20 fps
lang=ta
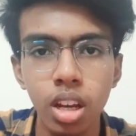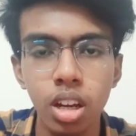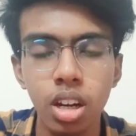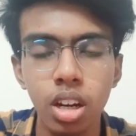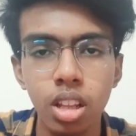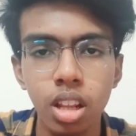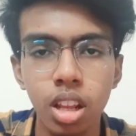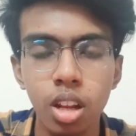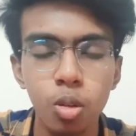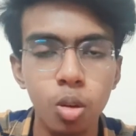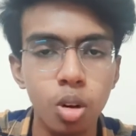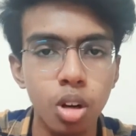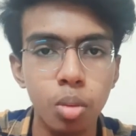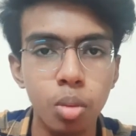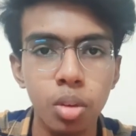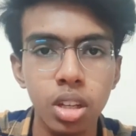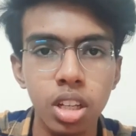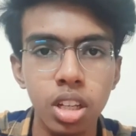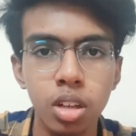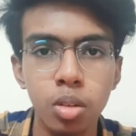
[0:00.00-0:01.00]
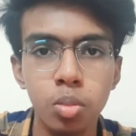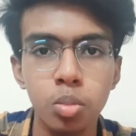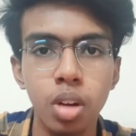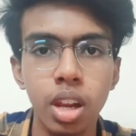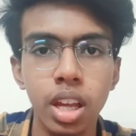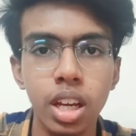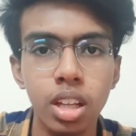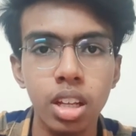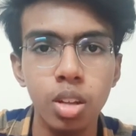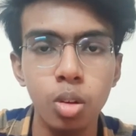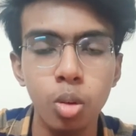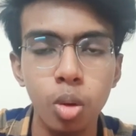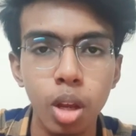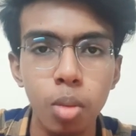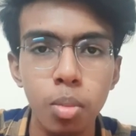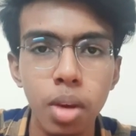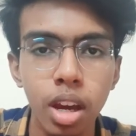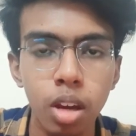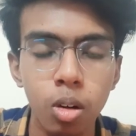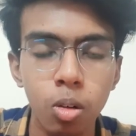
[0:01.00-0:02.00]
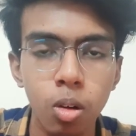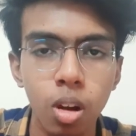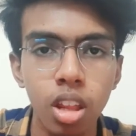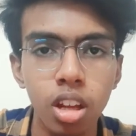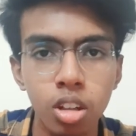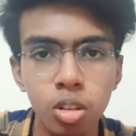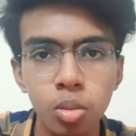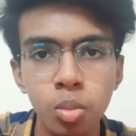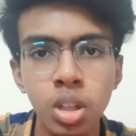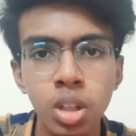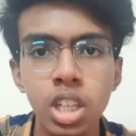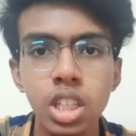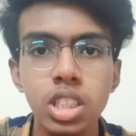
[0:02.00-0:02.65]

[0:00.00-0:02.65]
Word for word: இடத்துல தான் ஓடுற மாதிரி இருக்கும் லைக் அந்த ஒரே பேக்ரவுண்டில் தான் இருக்கும்